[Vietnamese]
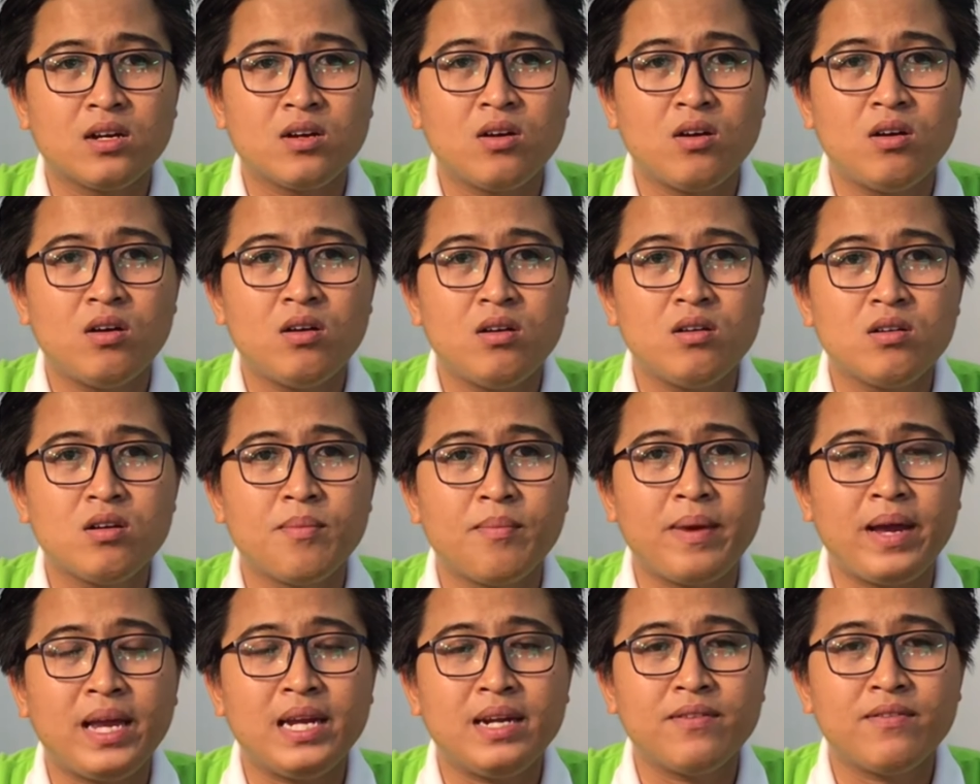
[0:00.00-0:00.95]
có
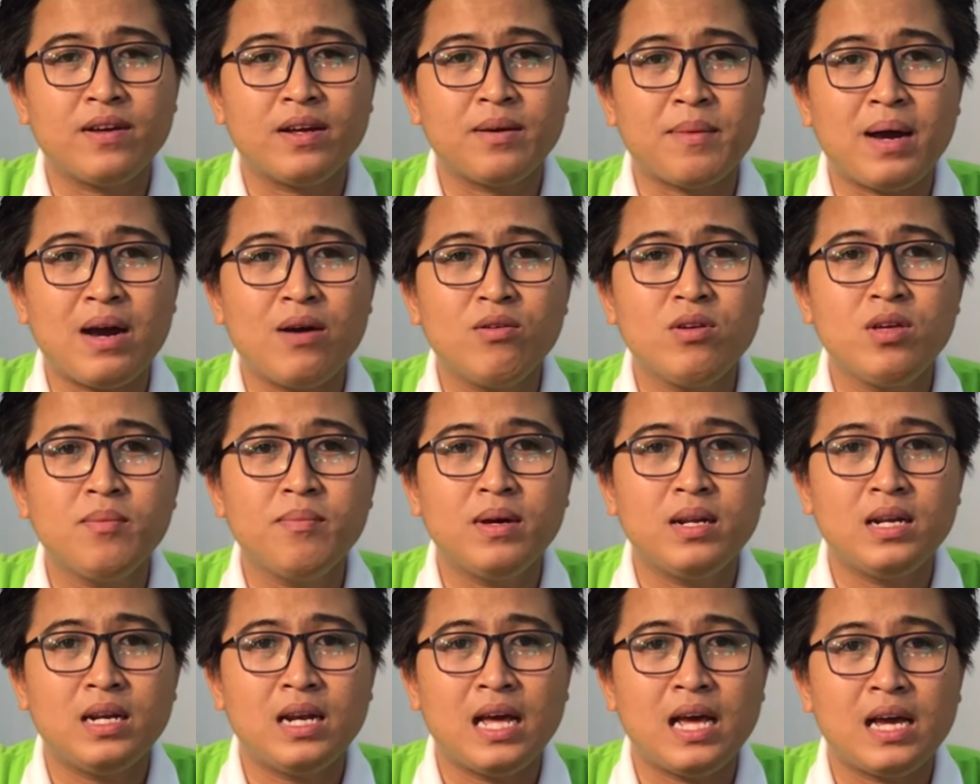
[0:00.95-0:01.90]
comment và báo
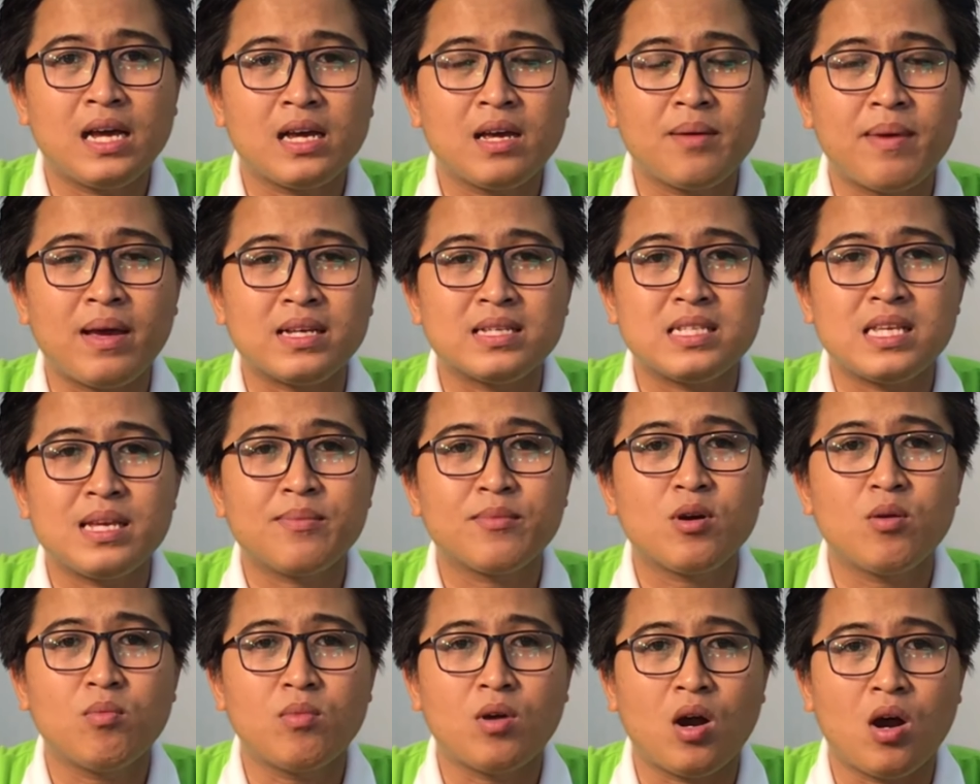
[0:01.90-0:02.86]
với mình là các bạn xem
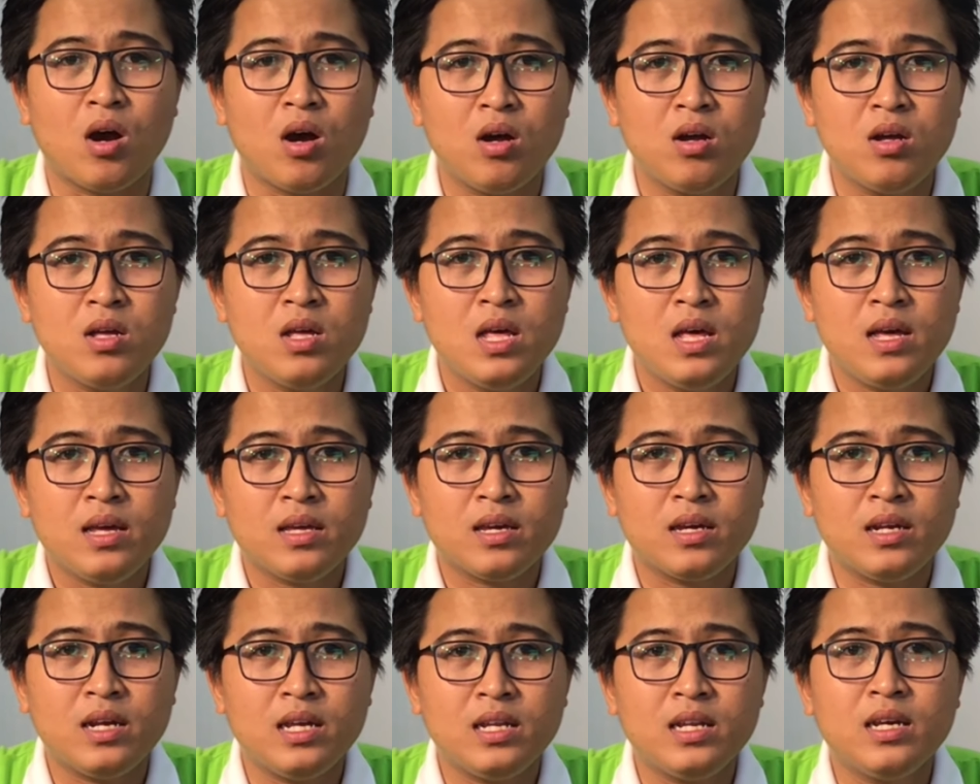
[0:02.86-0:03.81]
không rõ
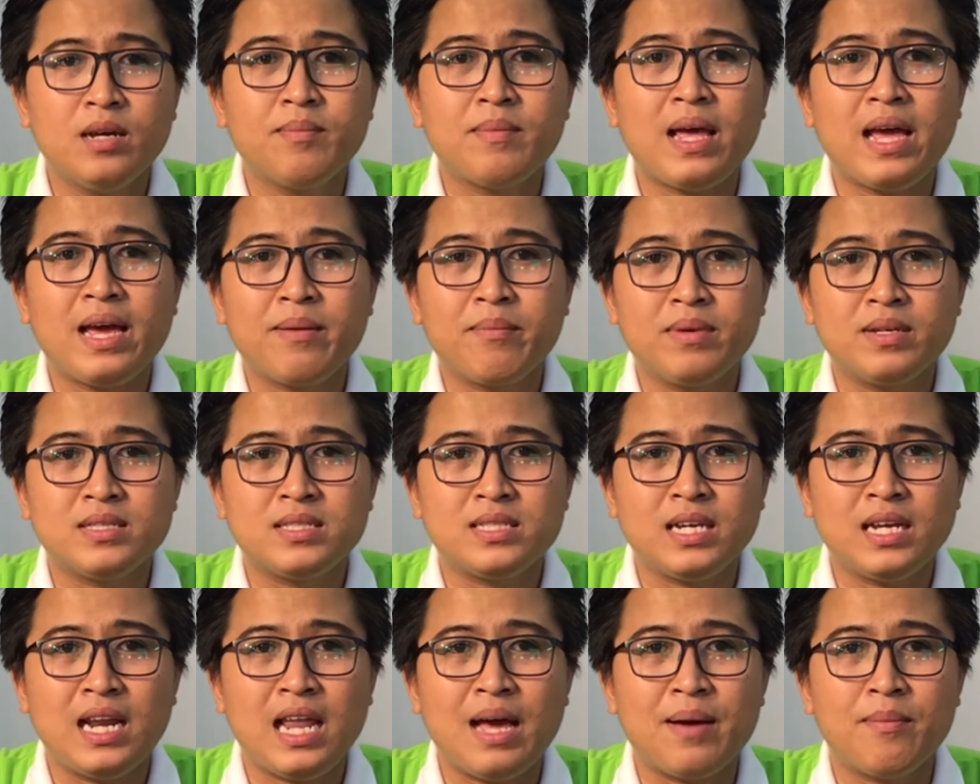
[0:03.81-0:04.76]
cho nên hôm nay mình
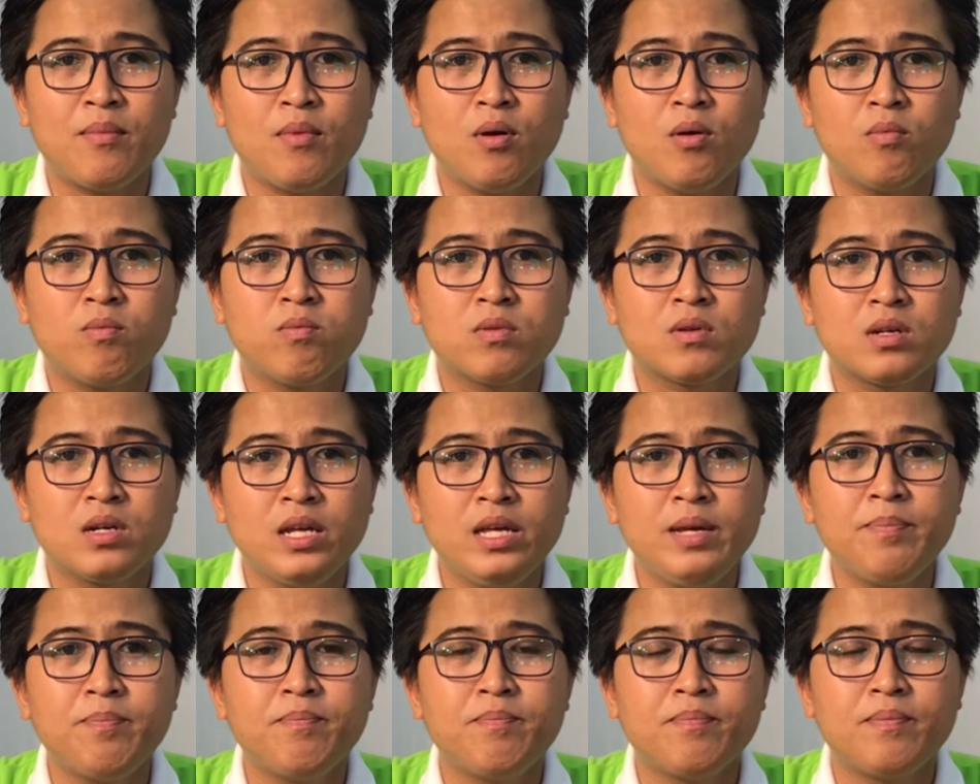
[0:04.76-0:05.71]
sẽ làm một
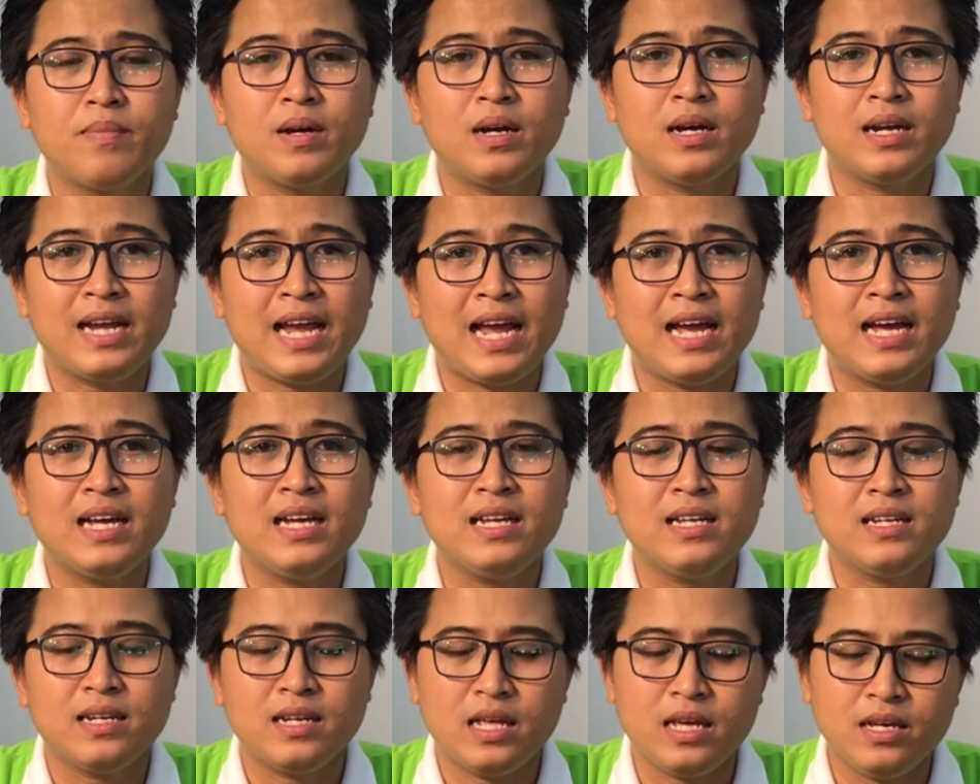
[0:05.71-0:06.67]
clip à, ngắn
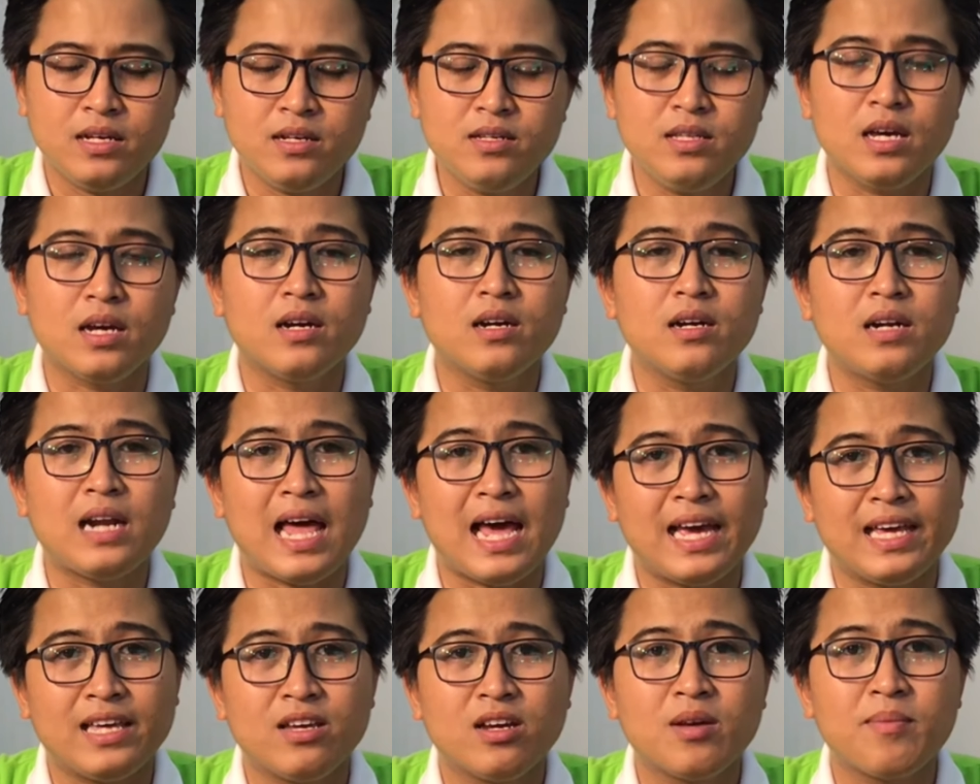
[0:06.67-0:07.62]
để hướng dẫn
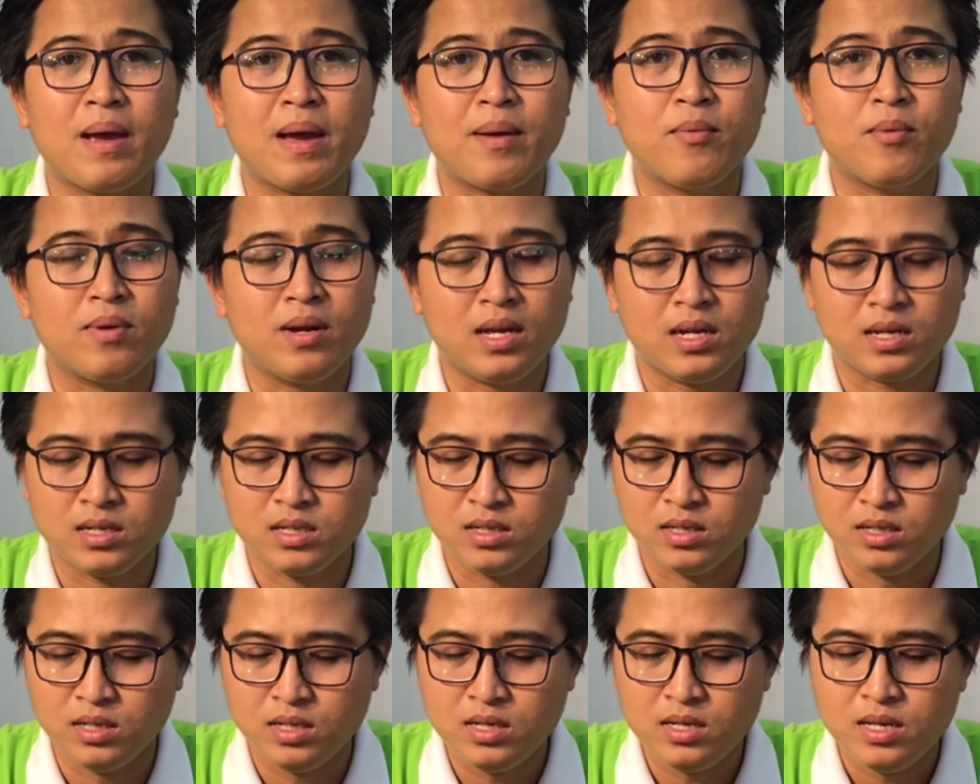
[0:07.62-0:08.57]
lại cho các bạn một lần
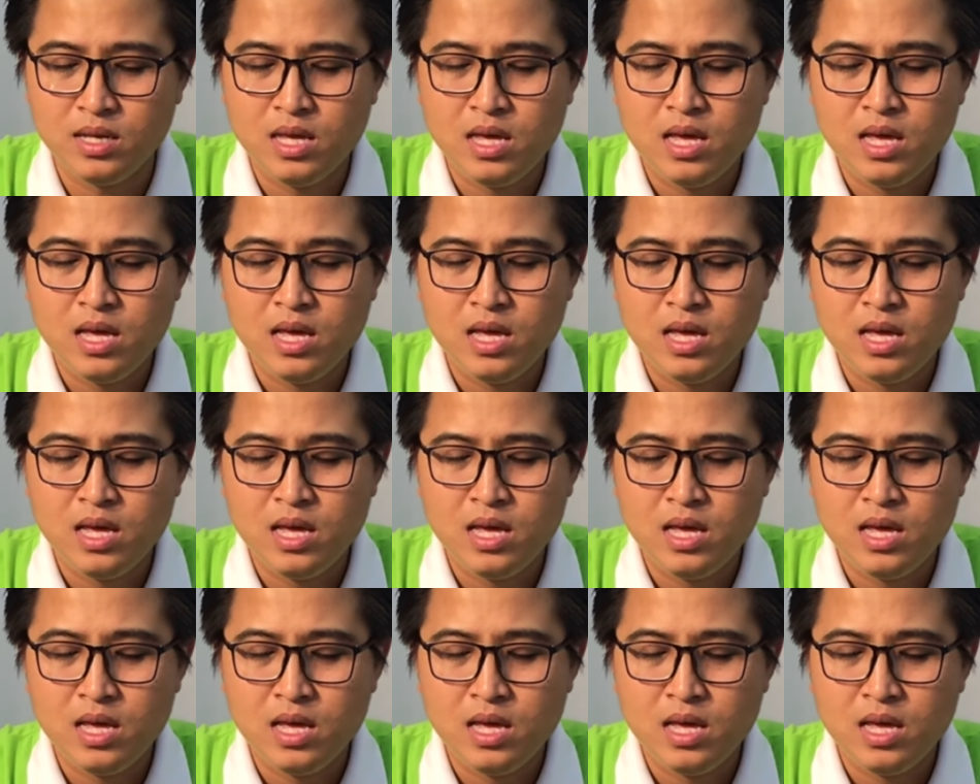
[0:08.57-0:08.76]
nữa